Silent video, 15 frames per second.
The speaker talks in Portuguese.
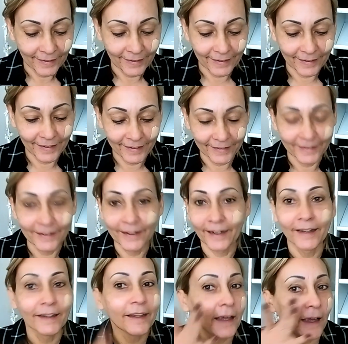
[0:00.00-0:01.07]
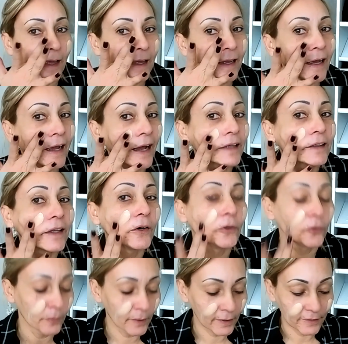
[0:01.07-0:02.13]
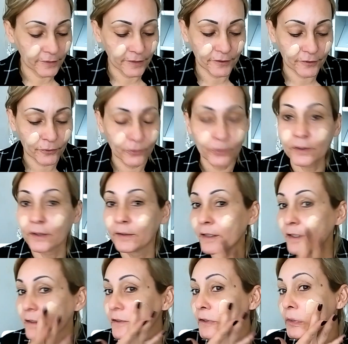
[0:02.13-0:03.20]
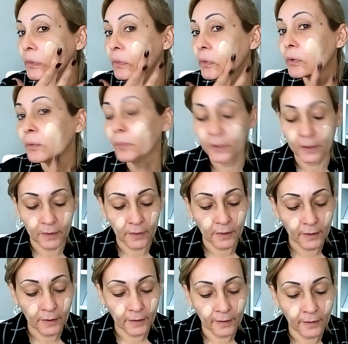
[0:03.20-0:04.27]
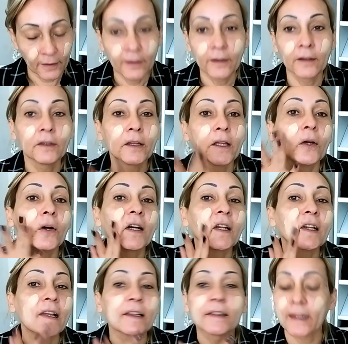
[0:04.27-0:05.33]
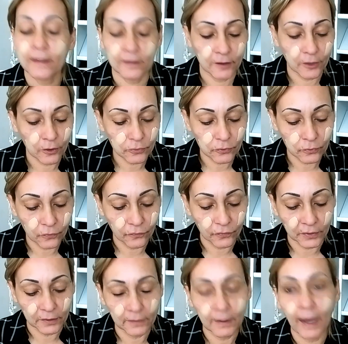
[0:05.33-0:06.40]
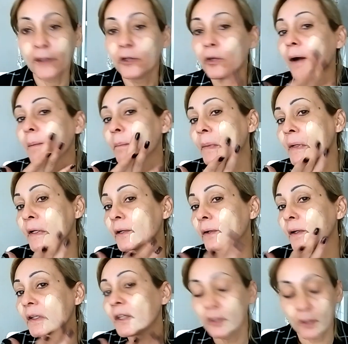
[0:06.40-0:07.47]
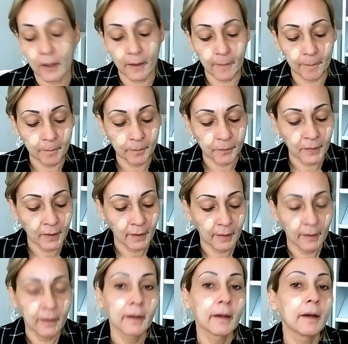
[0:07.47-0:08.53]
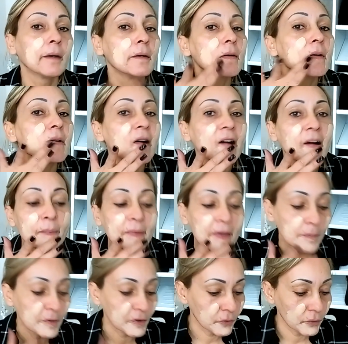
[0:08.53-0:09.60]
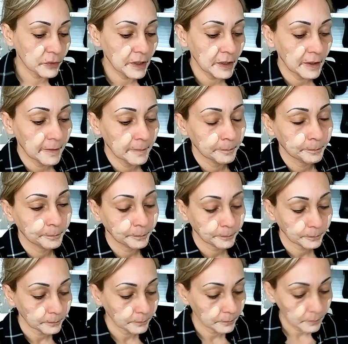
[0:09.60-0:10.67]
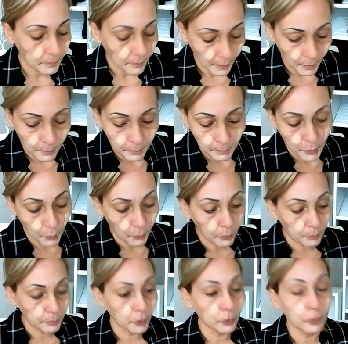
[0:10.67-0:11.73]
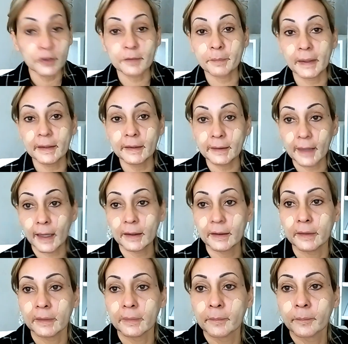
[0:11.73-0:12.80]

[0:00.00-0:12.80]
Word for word: Ai, ai, é cada uma que a gente escuta nesse YouTube que tem hora que até Deus duvida. Aí eu aplico aqui, ó, a minha misturinha. Meu, meu espelhinho tá aqui.